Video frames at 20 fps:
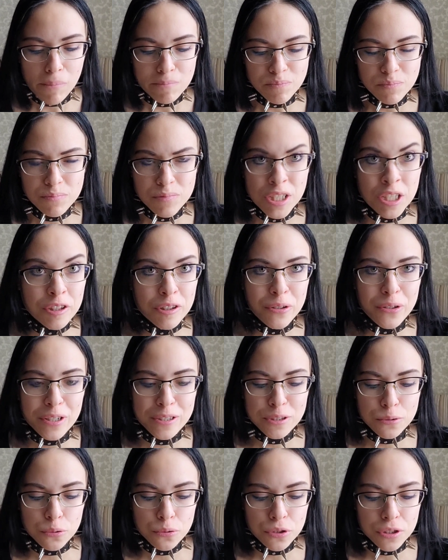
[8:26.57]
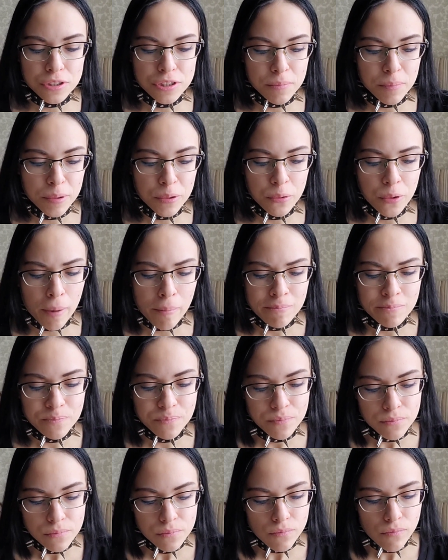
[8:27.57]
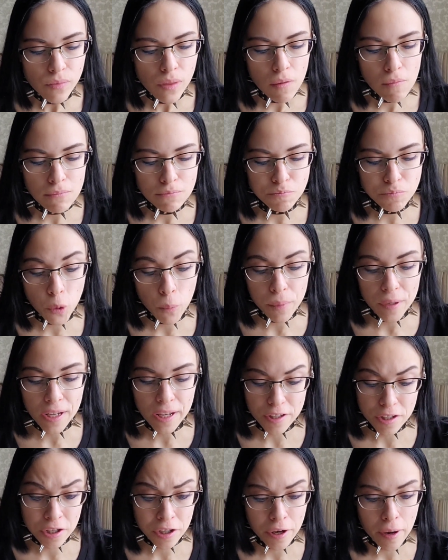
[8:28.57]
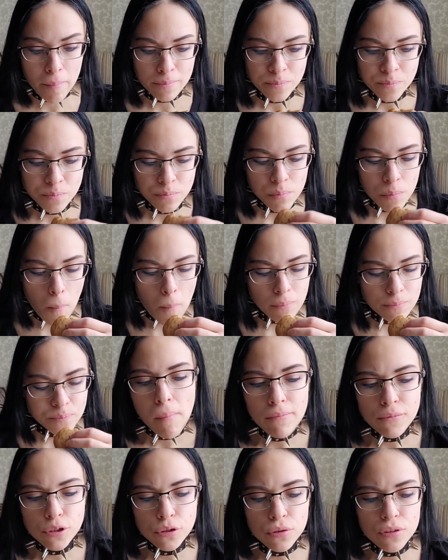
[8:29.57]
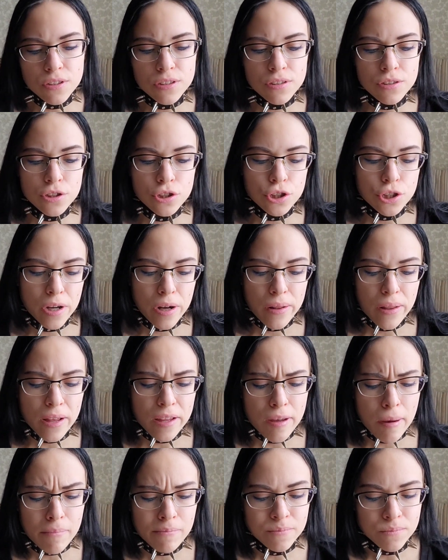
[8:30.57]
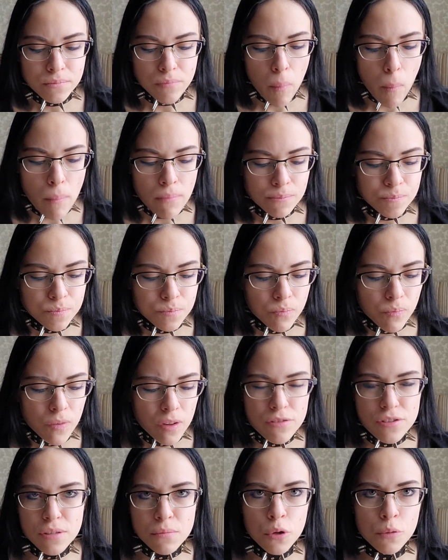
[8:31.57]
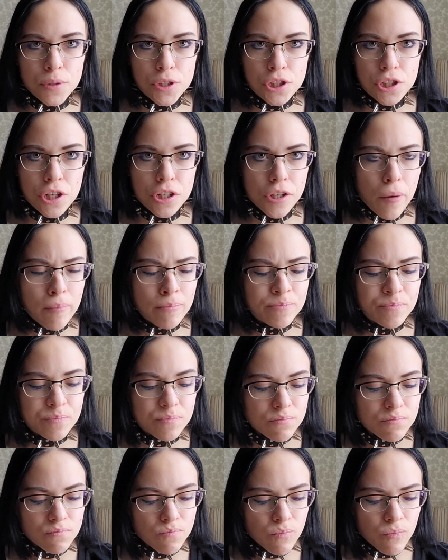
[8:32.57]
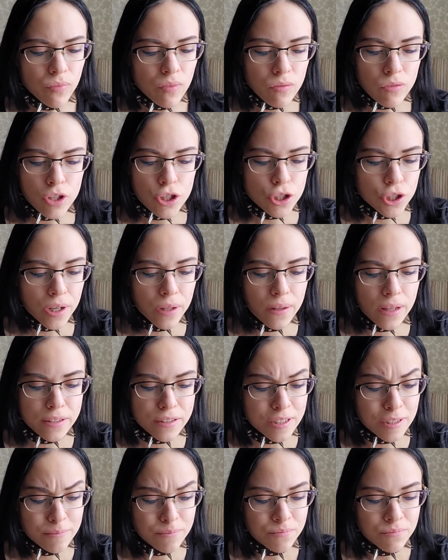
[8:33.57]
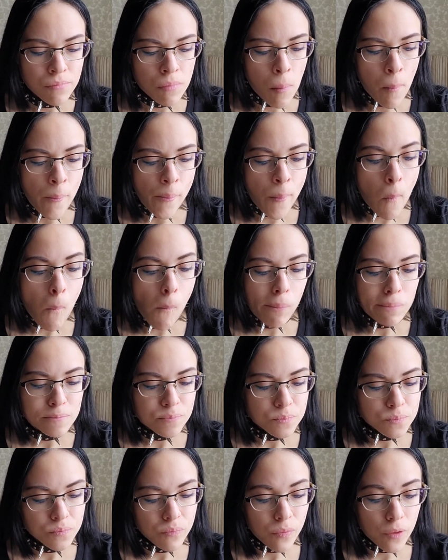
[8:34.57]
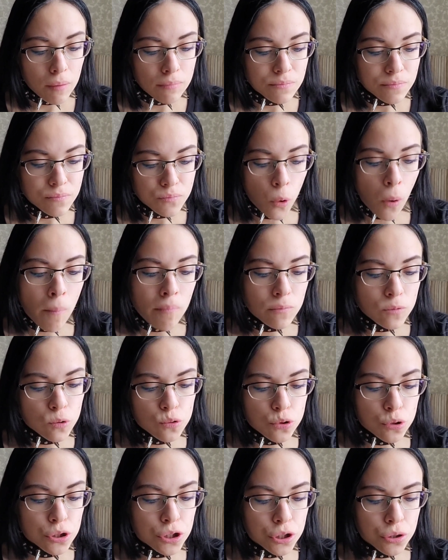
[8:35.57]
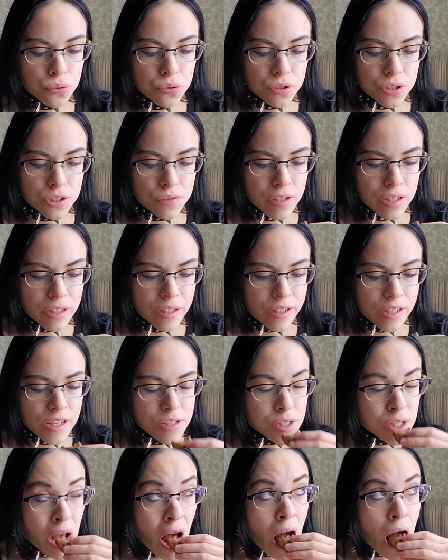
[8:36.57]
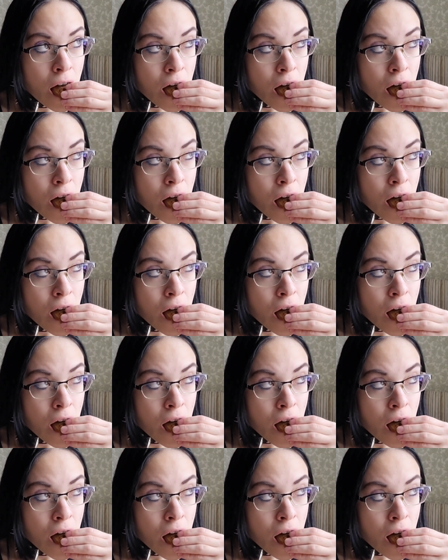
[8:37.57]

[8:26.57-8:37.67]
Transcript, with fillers: Нехило они тут их сыпанули, но приятненько. Что касается шоколада, само печенье не шоколадное. Но кусочки тут действительно есть.